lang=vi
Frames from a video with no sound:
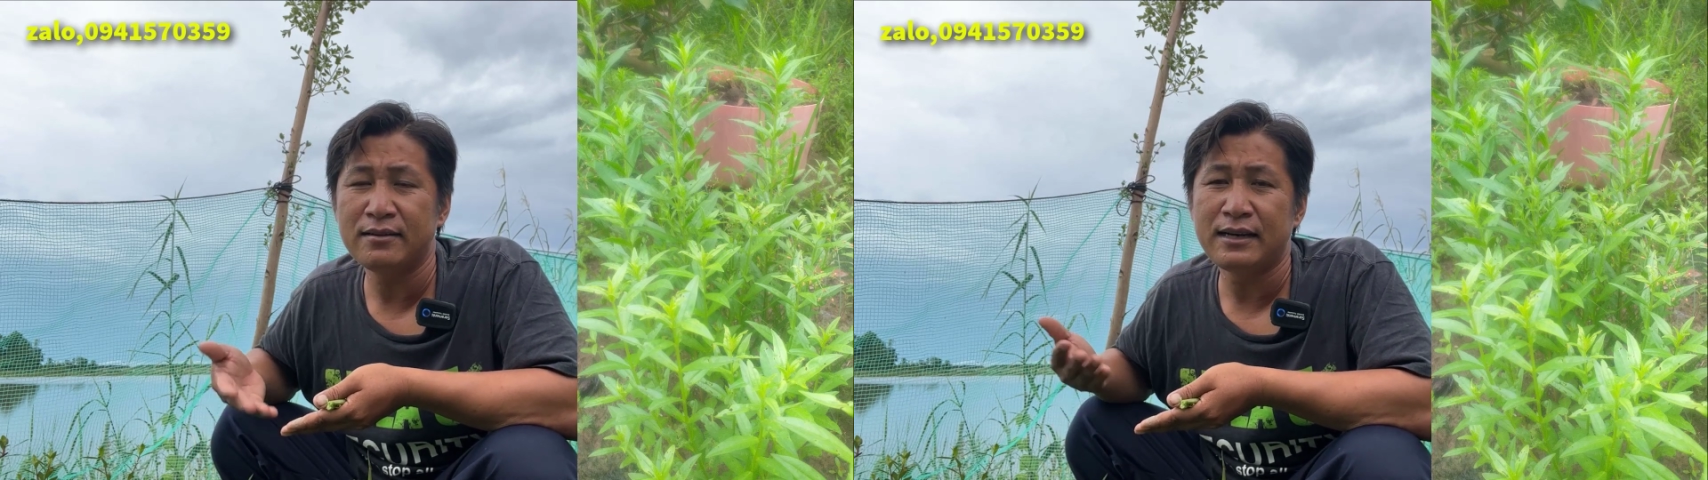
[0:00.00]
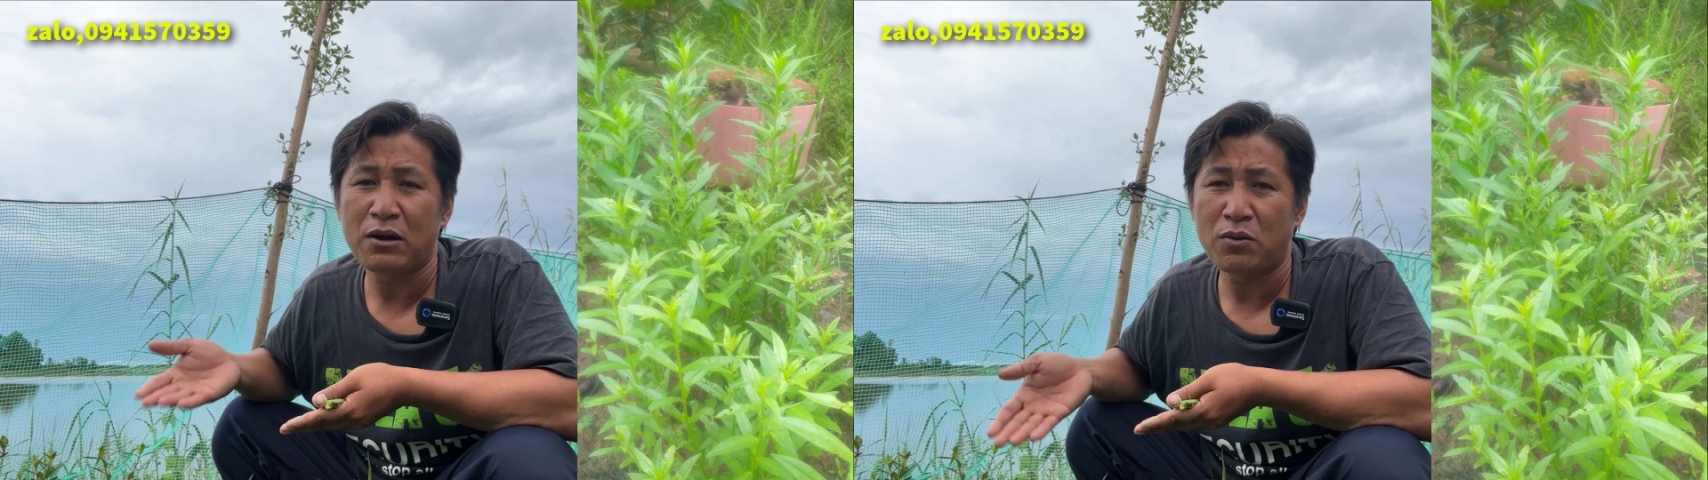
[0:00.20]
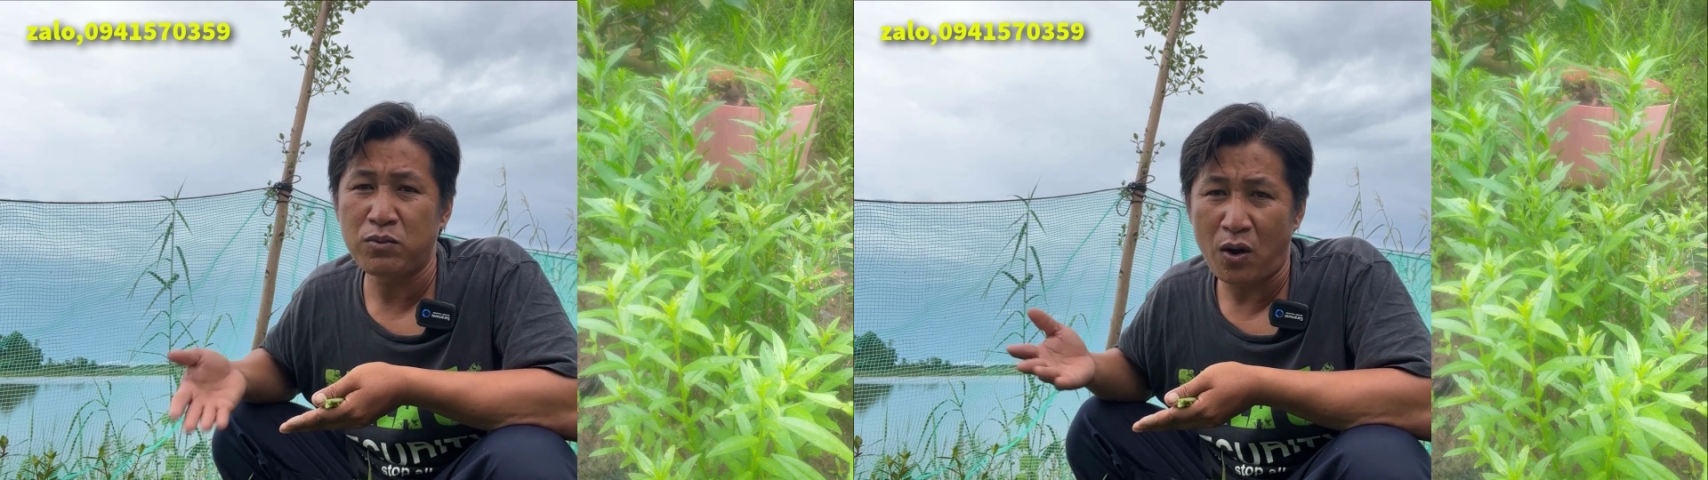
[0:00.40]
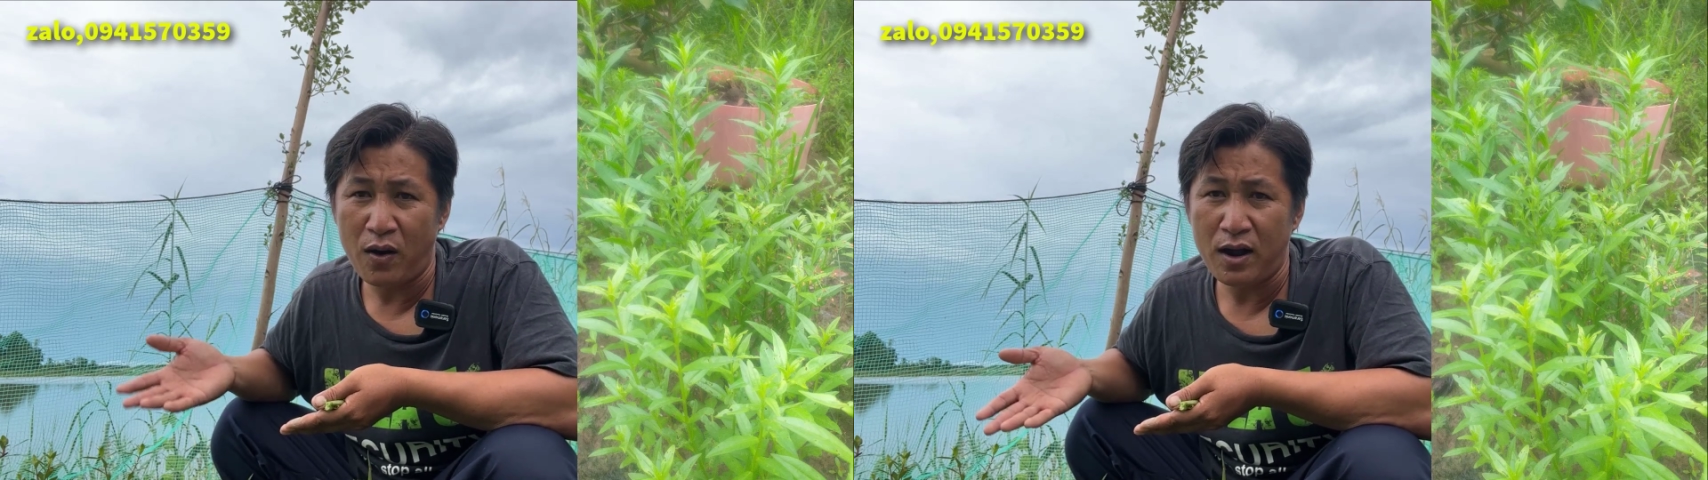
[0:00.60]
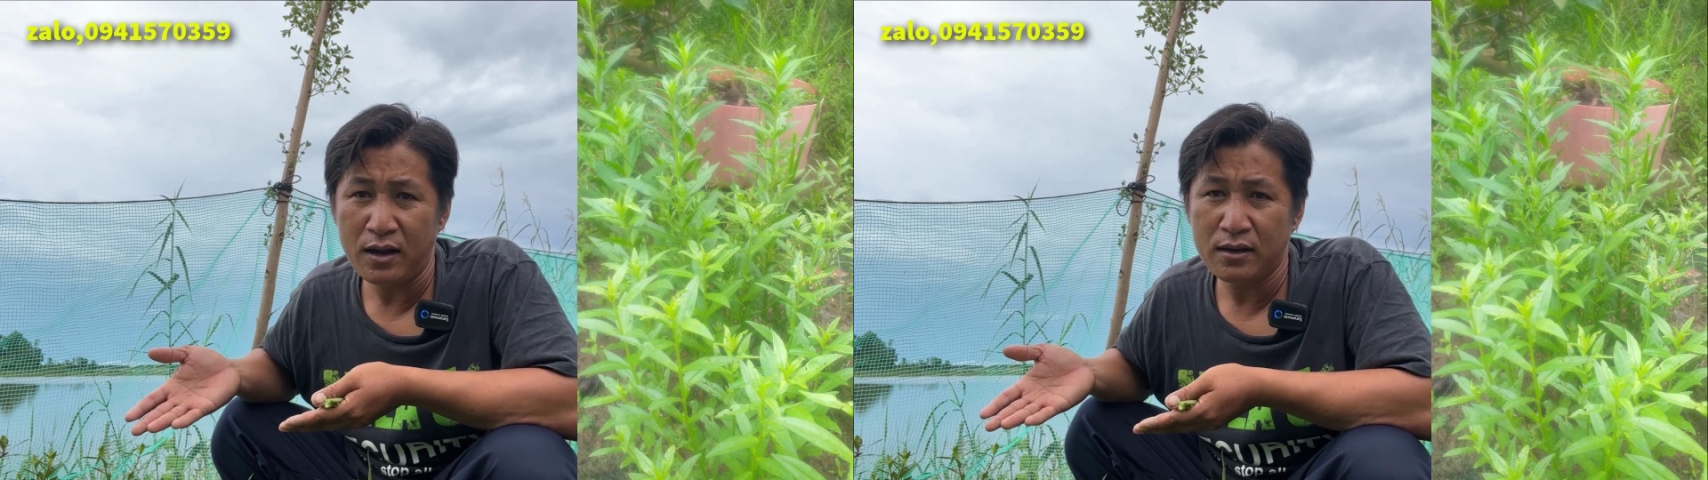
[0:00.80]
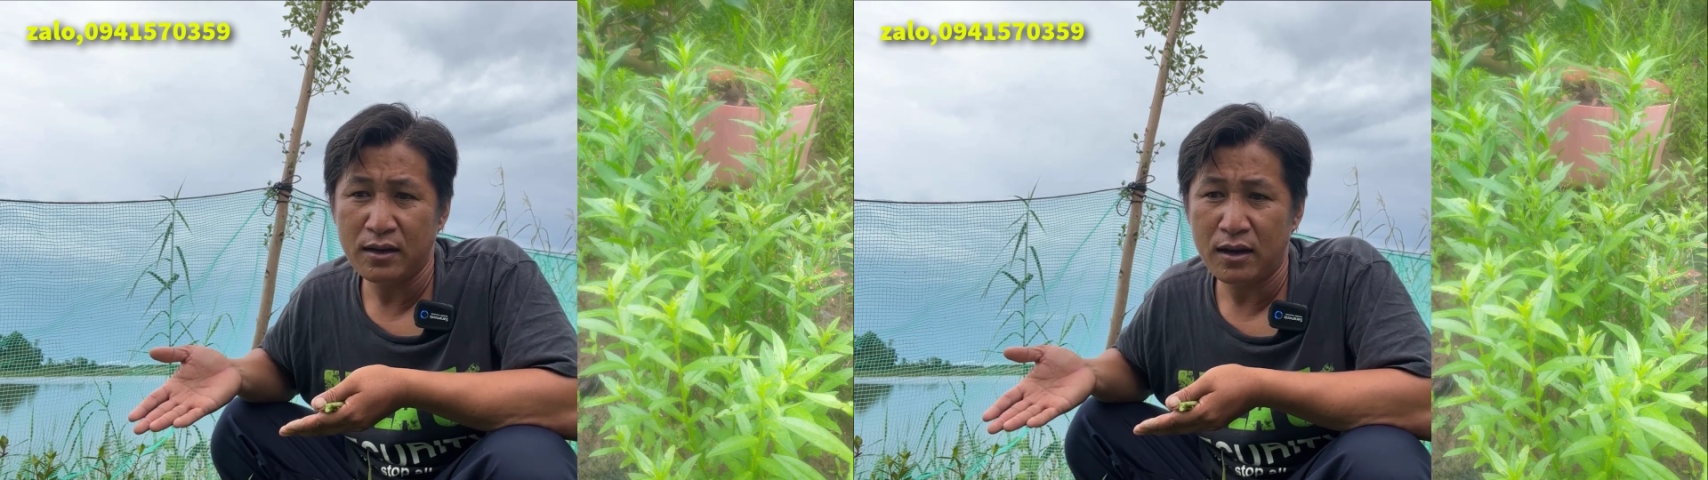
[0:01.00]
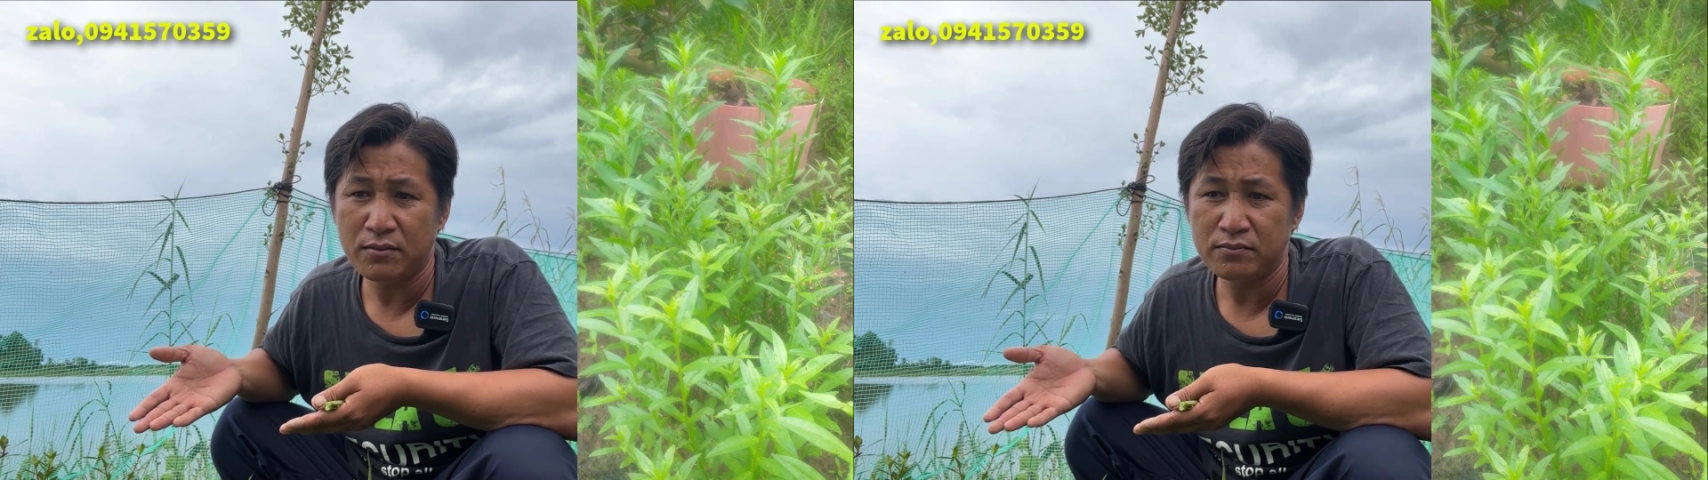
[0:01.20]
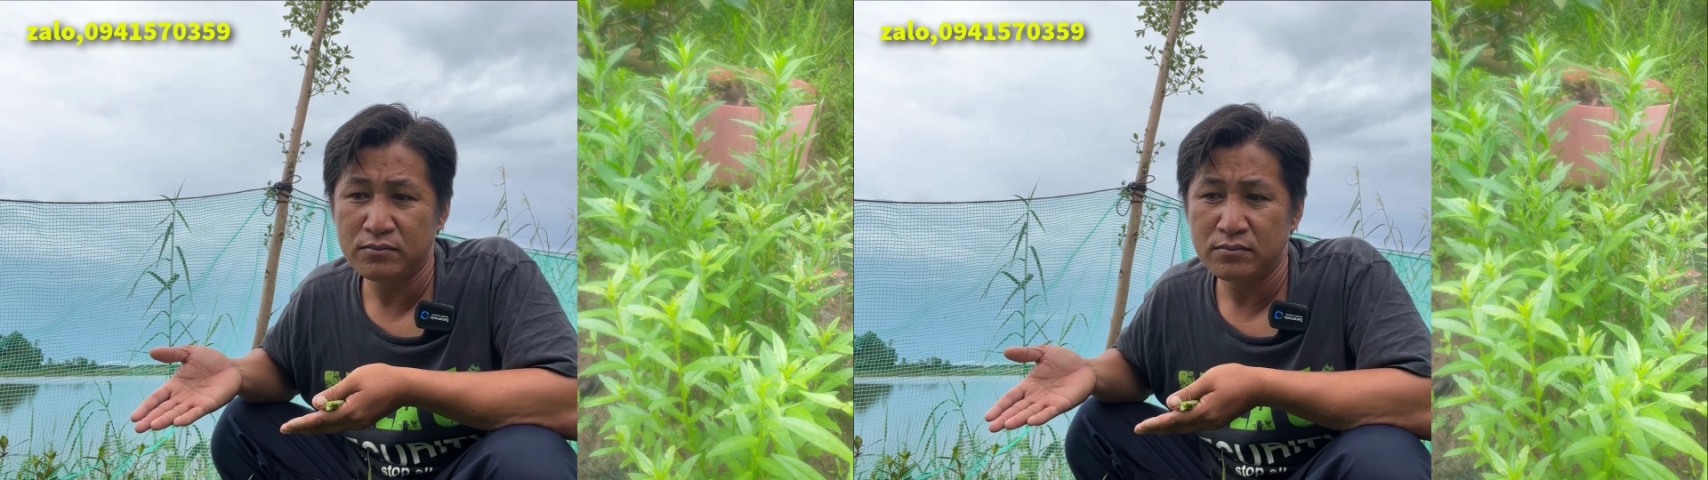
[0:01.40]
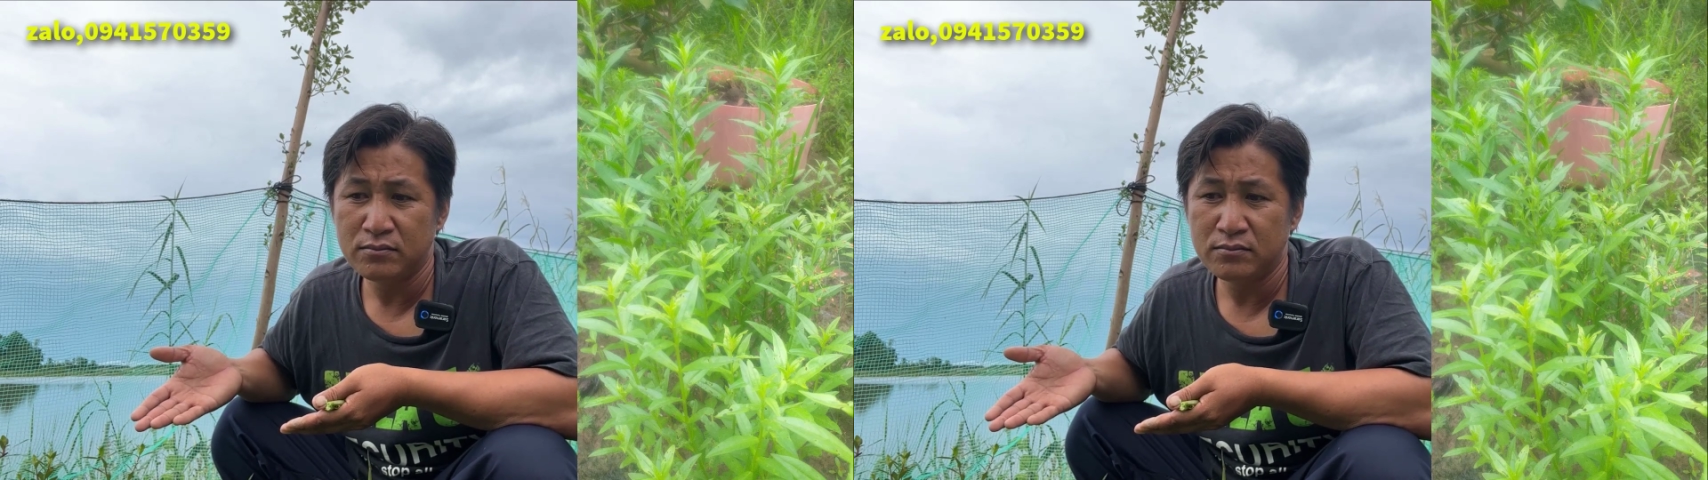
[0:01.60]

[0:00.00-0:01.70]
người nào cũng có đúng không